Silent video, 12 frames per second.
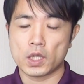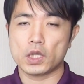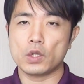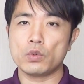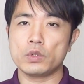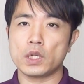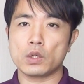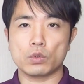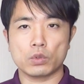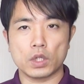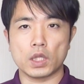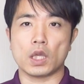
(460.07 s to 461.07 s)
いろんなこ
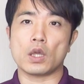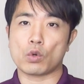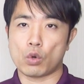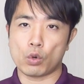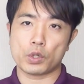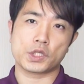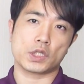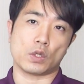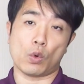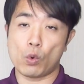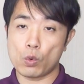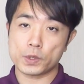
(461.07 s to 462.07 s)
とに好奇心
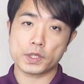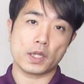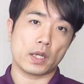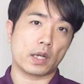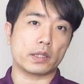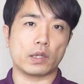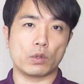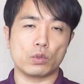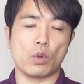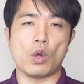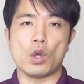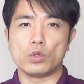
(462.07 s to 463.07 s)
旺盛な方ほ
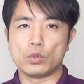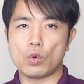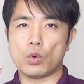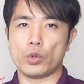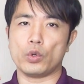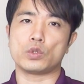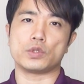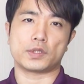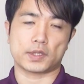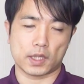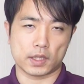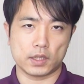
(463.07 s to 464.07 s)
ど脳をよく
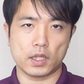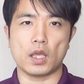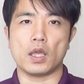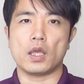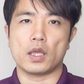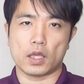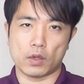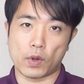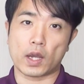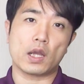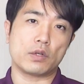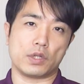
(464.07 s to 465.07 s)
使って
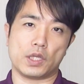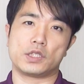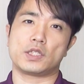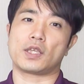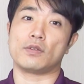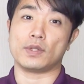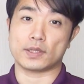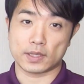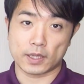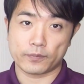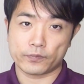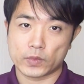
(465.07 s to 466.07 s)
若く維持できるんです
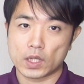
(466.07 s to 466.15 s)
ね。